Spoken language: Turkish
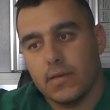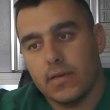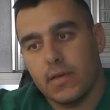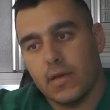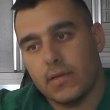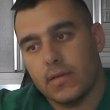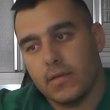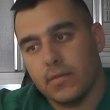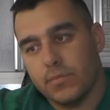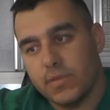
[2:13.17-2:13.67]

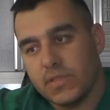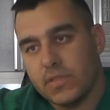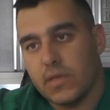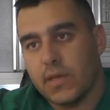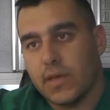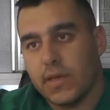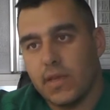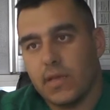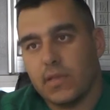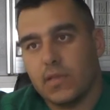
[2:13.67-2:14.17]
Yani biz
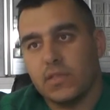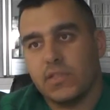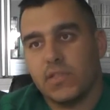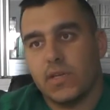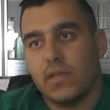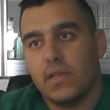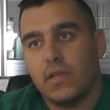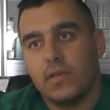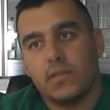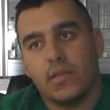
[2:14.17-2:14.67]
de gerekli
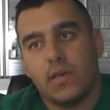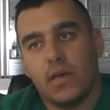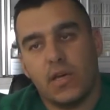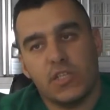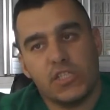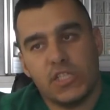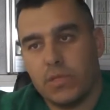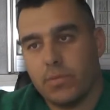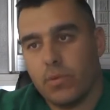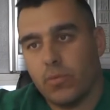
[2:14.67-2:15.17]
şeylerde
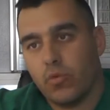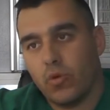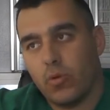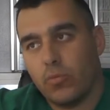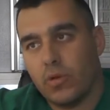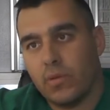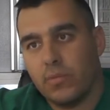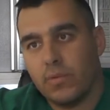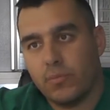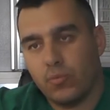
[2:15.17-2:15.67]
aşılama
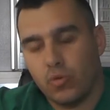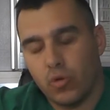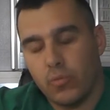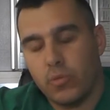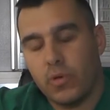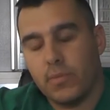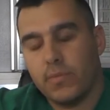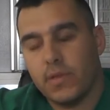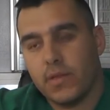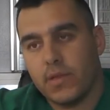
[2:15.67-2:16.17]
problem,
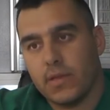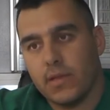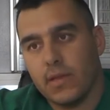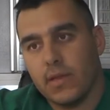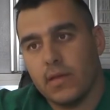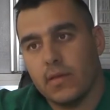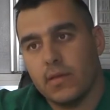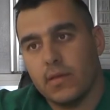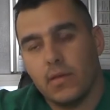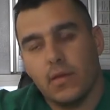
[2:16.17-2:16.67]

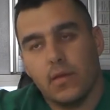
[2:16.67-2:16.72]
problemleriyle